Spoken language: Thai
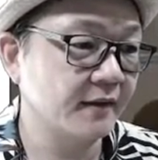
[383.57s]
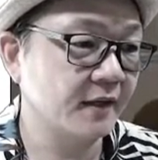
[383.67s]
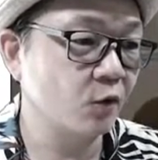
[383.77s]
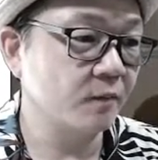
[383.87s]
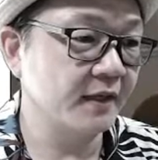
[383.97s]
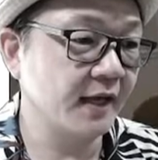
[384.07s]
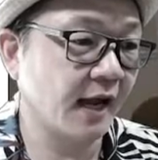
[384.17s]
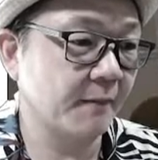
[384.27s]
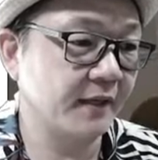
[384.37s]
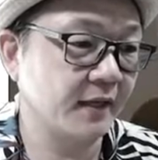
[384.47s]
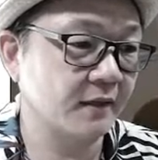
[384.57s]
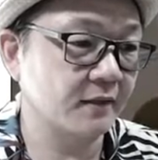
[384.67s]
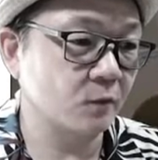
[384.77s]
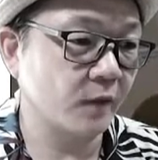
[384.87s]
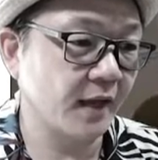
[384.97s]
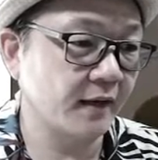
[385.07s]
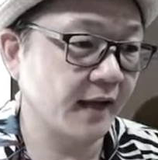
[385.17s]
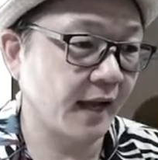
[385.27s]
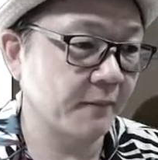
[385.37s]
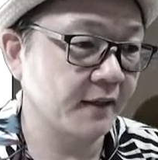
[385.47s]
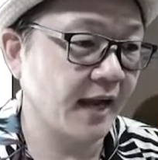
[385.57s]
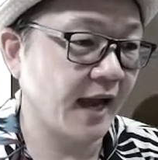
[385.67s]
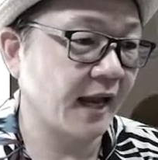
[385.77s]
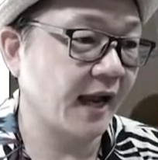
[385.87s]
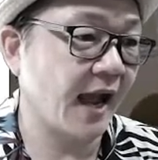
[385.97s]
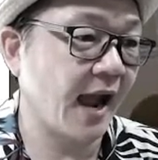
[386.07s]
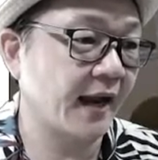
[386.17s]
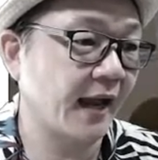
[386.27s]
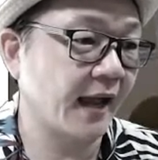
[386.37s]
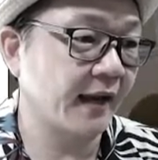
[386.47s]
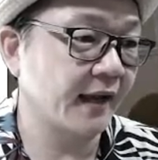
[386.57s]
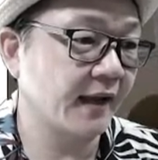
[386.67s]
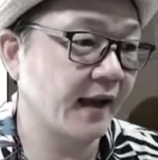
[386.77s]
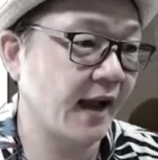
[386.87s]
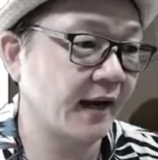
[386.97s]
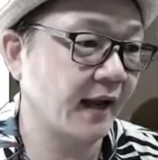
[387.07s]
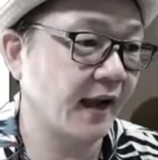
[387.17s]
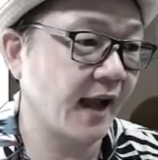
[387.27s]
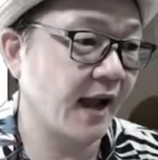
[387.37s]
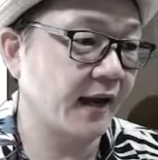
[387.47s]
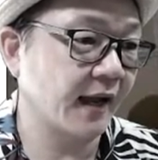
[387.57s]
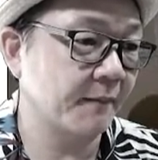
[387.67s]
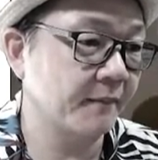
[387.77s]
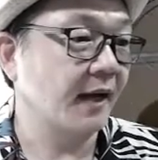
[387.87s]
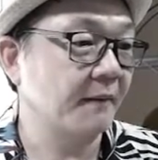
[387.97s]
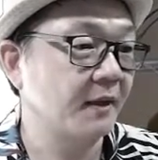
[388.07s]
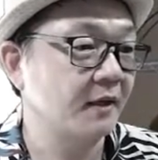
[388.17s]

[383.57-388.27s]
ในรูปนี้นะครับ เนี่ย ตรงเนี้ยนะครับ คือคานหลังคานะ เนี้ยคานหลังคา นะครับ นะครับ